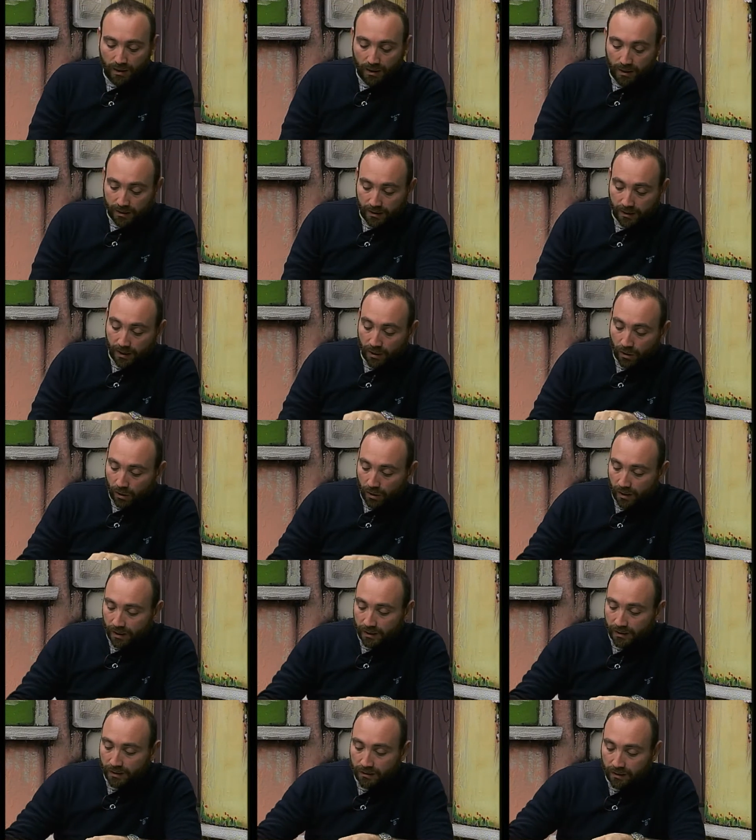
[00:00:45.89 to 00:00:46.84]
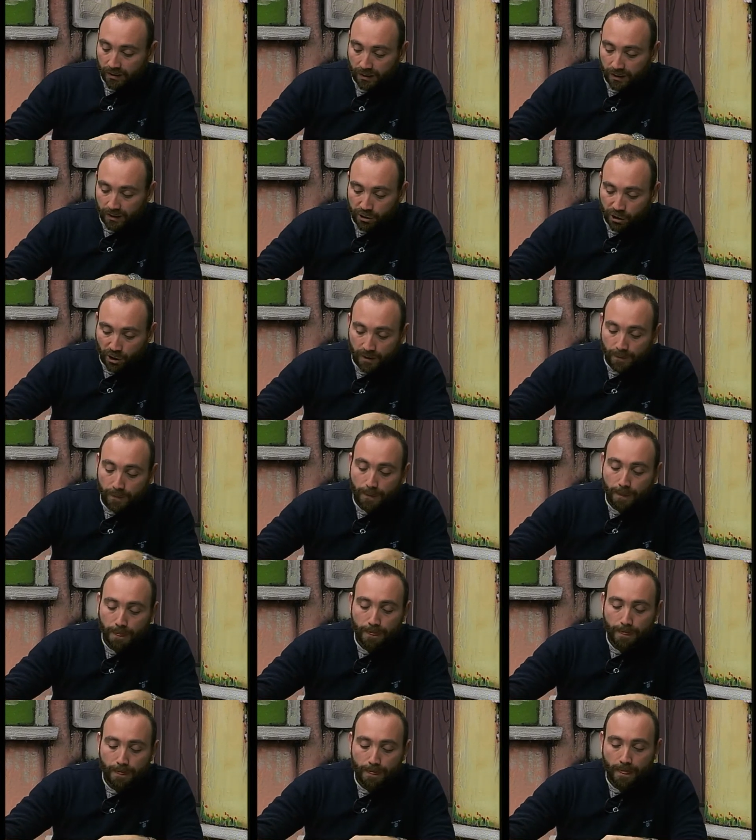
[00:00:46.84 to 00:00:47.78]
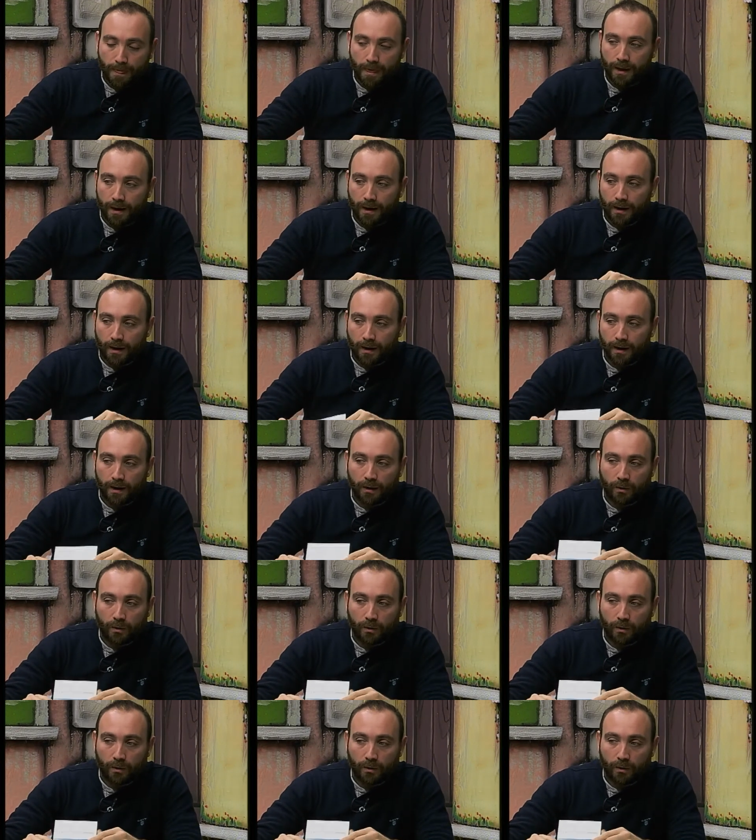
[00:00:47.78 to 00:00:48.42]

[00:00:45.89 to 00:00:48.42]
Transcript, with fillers: Stilo Editrice, in